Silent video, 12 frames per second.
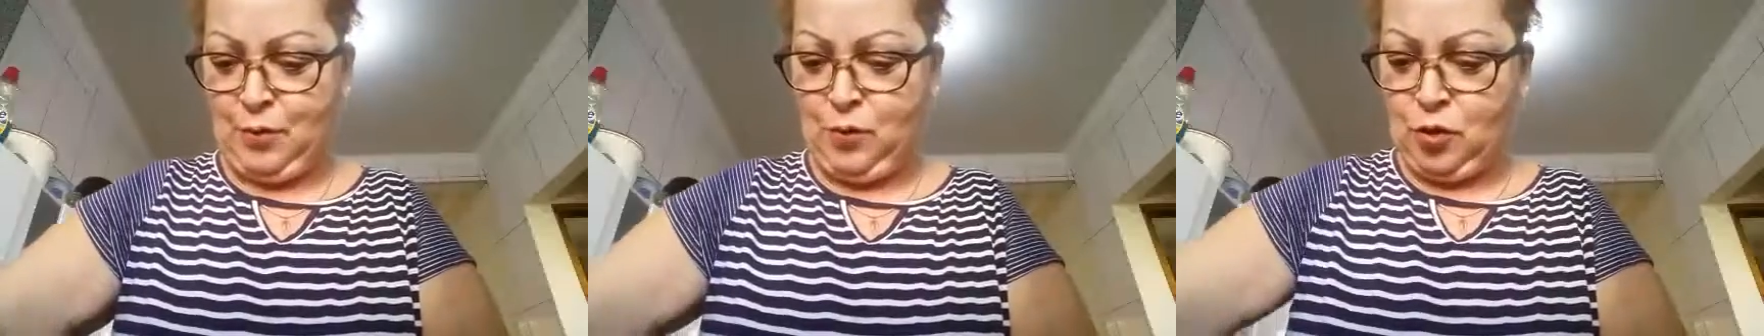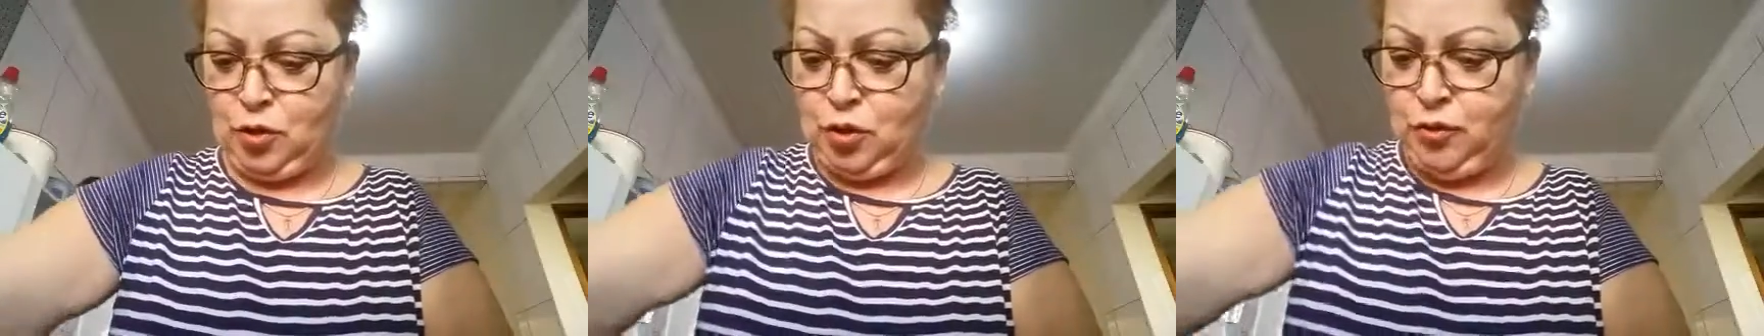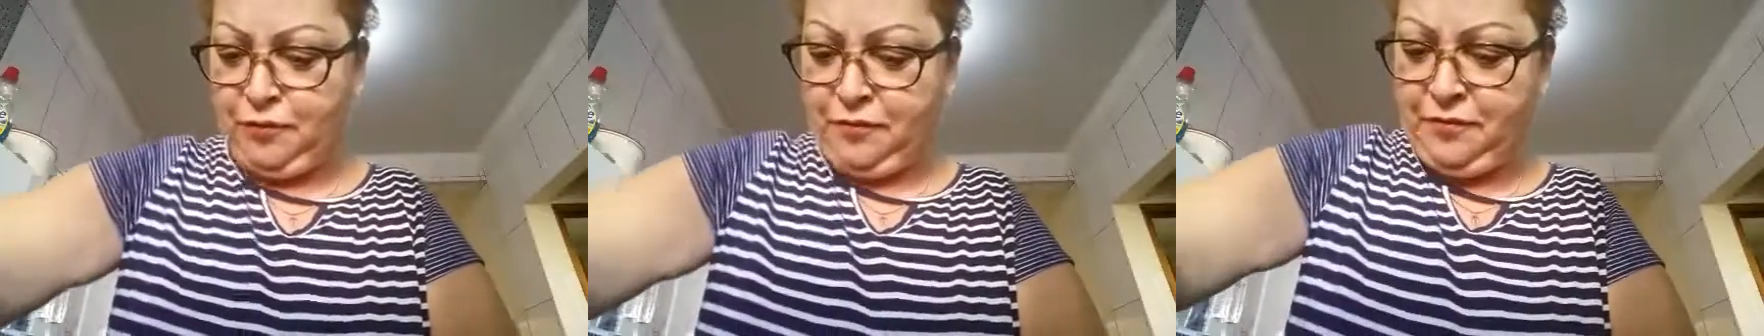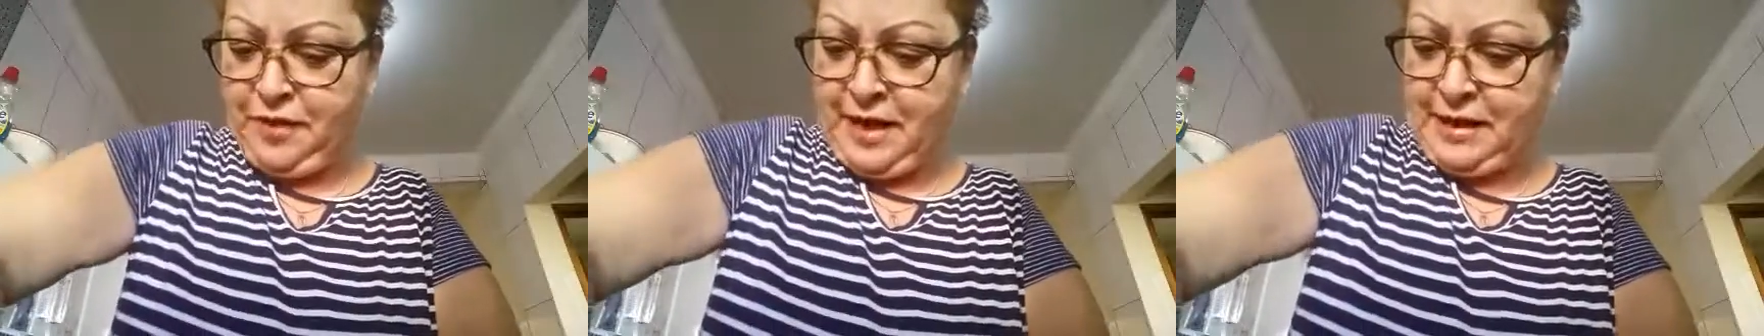Eu gosto de
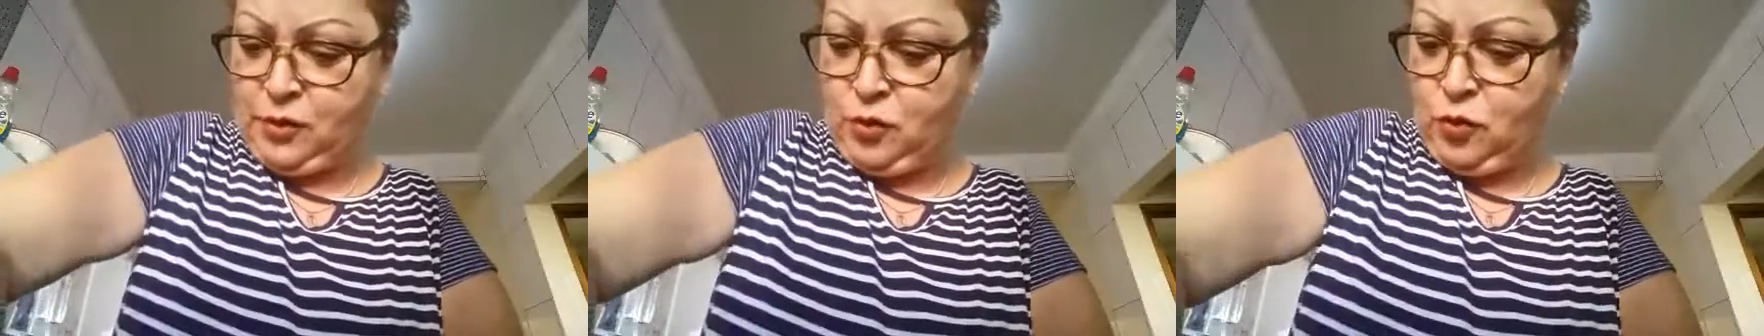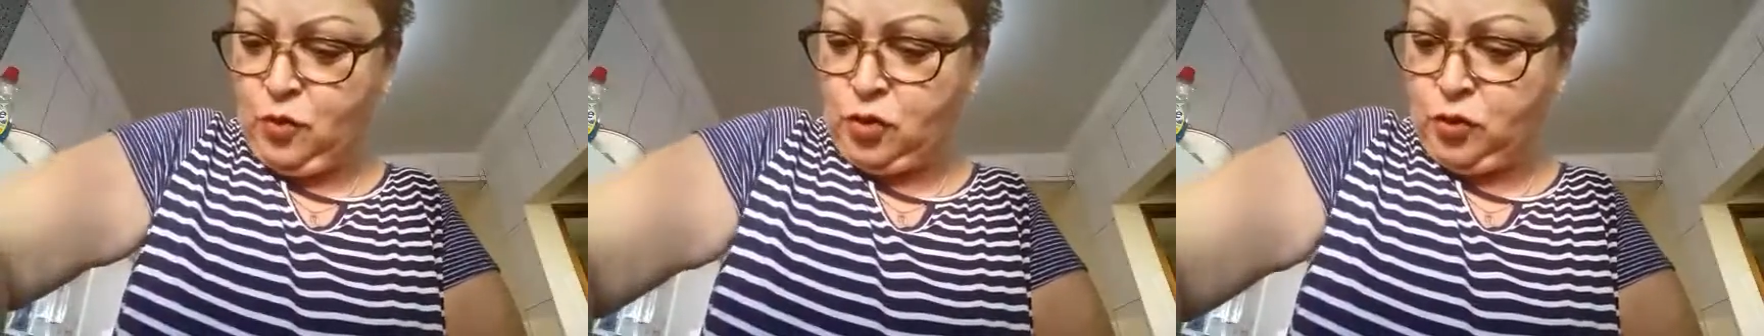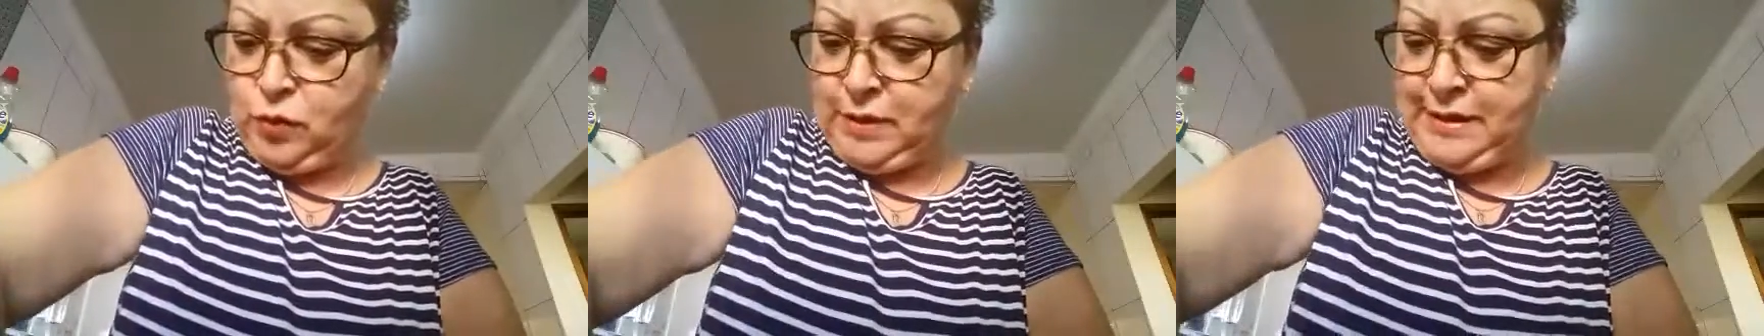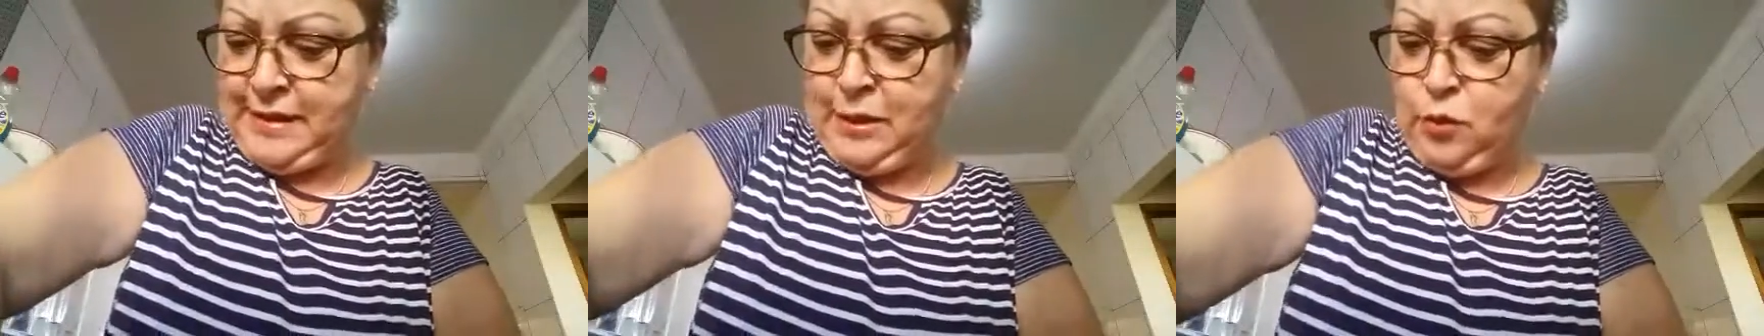fresco, eu gosto
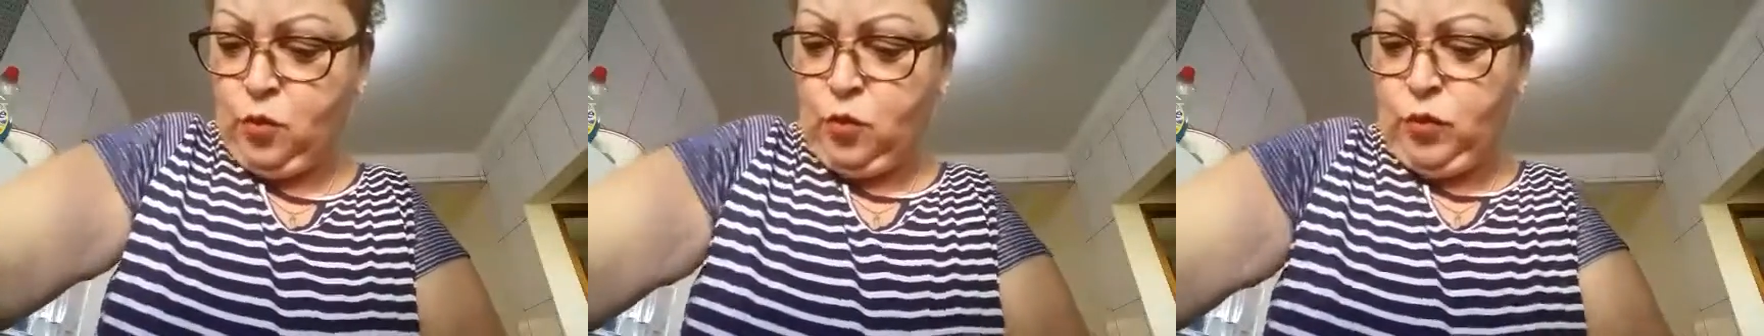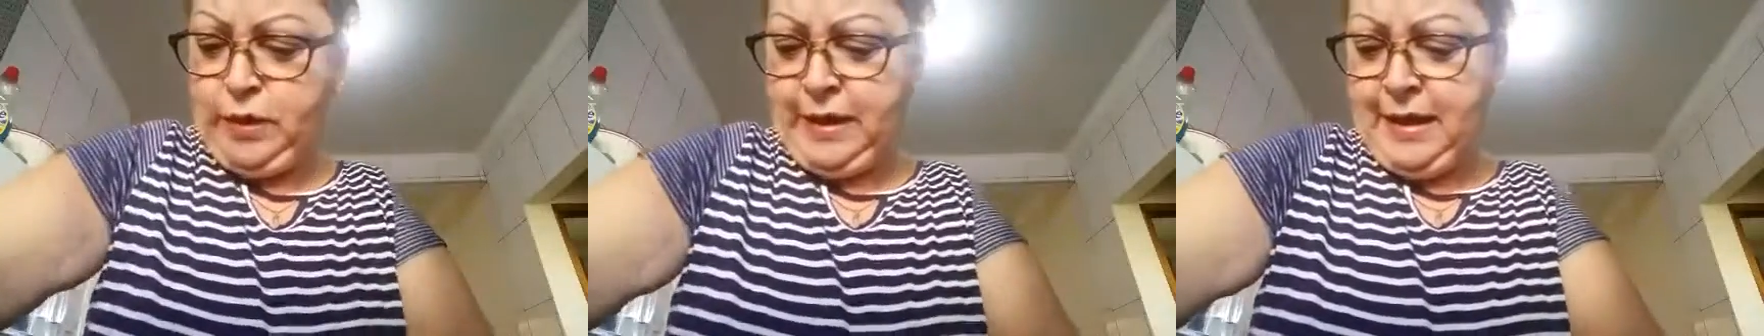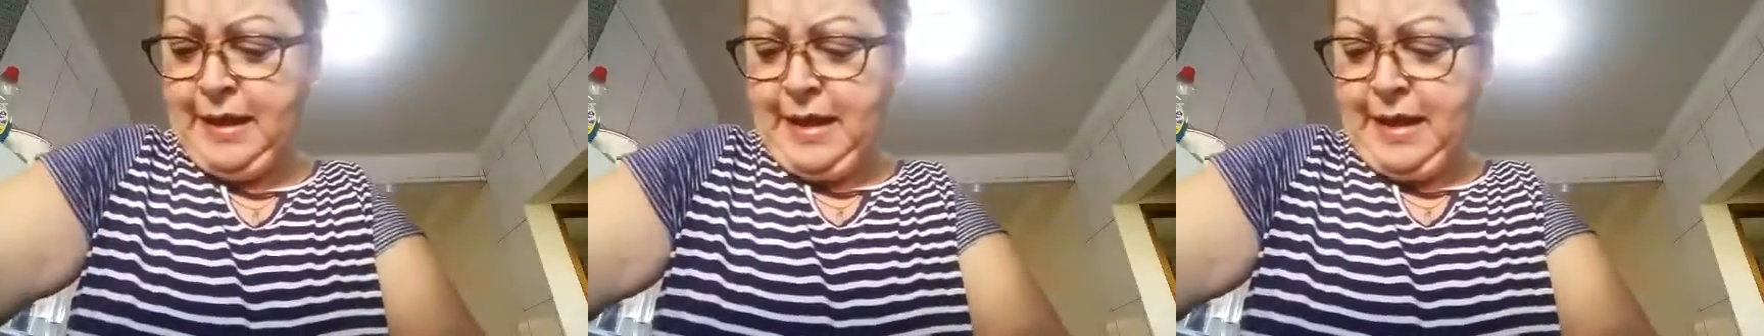assim, cura.